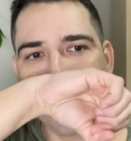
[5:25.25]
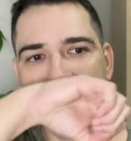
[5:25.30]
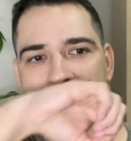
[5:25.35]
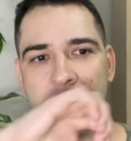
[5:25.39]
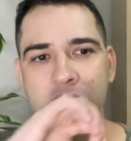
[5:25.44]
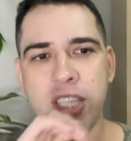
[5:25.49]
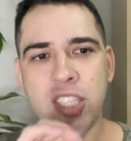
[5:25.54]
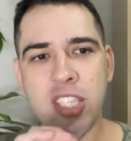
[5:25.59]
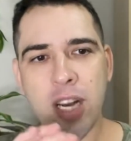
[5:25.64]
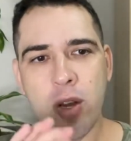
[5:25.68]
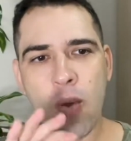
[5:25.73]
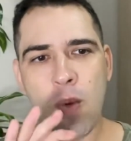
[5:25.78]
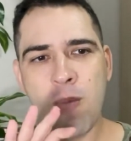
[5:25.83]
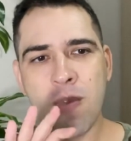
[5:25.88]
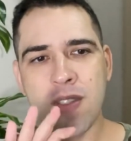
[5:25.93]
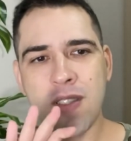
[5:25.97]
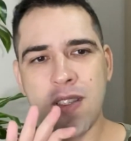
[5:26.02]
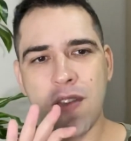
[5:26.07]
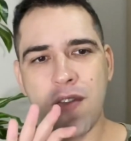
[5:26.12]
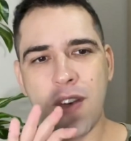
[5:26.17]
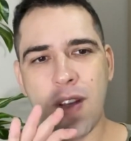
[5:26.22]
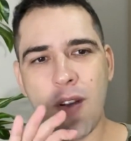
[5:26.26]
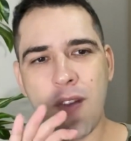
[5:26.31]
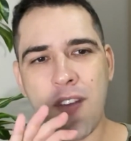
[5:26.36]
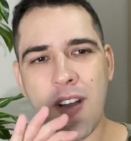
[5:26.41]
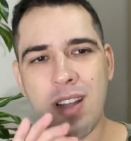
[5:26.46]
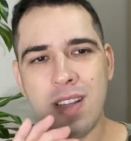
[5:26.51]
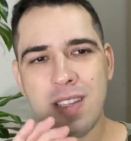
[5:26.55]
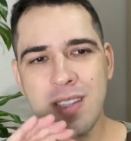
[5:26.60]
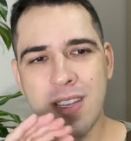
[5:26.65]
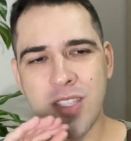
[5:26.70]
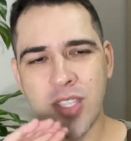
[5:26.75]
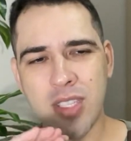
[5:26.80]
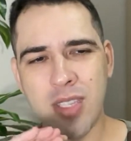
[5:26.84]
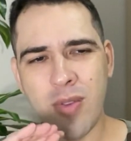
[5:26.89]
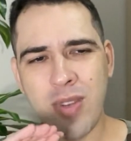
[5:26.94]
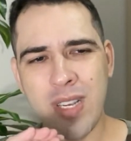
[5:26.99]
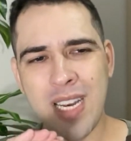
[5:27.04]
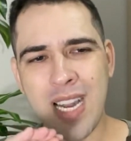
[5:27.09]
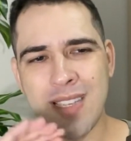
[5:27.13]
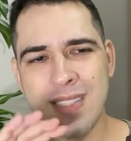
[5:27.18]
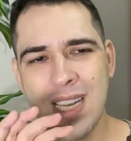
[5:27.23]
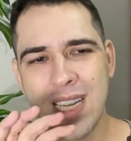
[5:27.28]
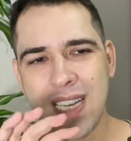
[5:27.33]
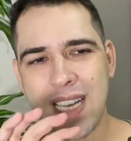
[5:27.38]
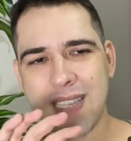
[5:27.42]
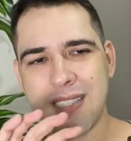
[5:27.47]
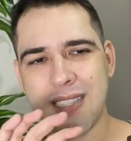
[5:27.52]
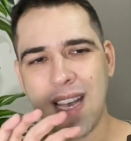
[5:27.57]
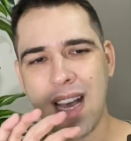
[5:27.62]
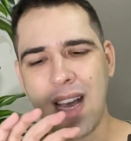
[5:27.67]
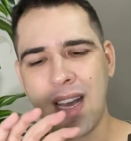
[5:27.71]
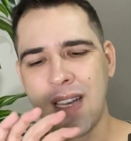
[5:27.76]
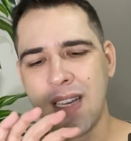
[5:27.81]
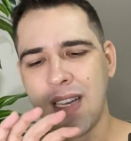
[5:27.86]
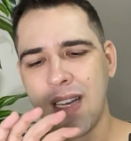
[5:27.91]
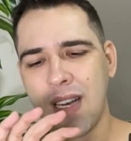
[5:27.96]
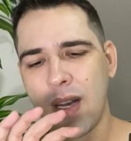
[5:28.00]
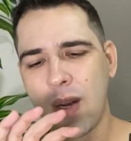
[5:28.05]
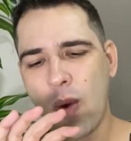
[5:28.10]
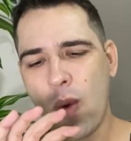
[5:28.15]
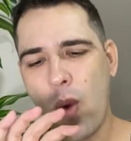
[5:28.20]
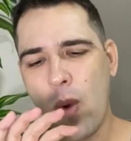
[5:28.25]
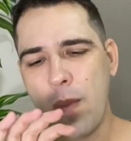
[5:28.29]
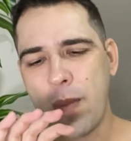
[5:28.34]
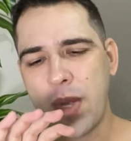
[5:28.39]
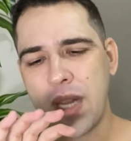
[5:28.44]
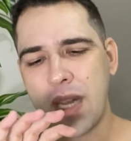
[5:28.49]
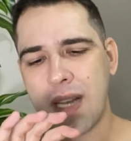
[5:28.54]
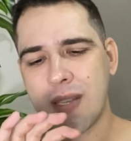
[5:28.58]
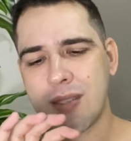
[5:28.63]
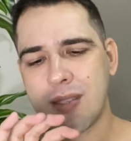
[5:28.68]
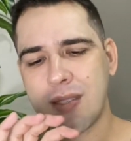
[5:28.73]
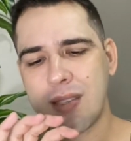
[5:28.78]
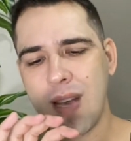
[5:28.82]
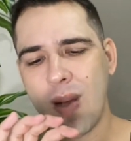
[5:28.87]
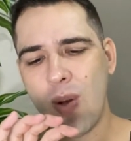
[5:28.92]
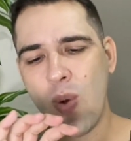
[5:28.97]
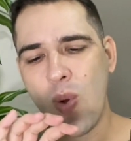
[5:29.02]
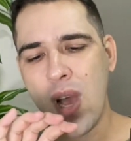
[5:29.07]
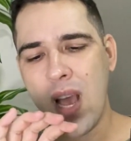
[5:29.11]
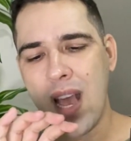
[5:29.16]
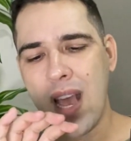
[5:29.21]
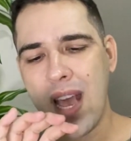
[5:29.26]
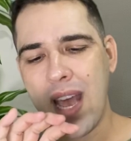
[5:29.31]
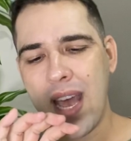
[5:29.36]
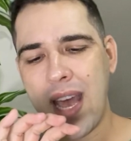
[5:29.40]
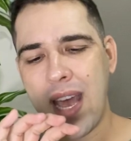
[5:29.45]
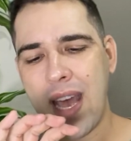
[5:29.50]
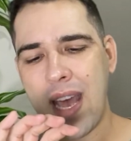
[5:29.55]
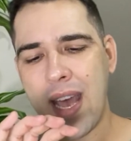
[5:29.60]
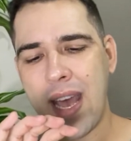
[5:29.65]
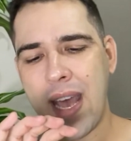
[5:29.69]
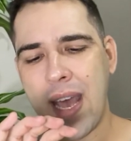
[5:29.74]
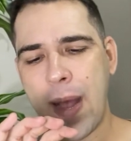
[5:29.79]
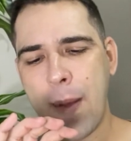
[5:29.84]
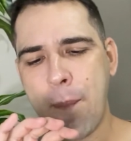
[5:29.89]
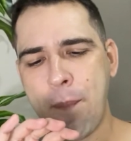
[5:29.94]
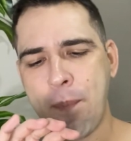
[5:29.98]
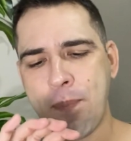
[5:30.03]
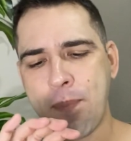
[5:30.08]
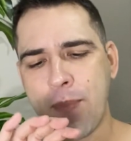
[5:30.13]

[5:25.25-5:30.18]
Gente, é como que se eu falo, acho tão engraçado que essa combinação é,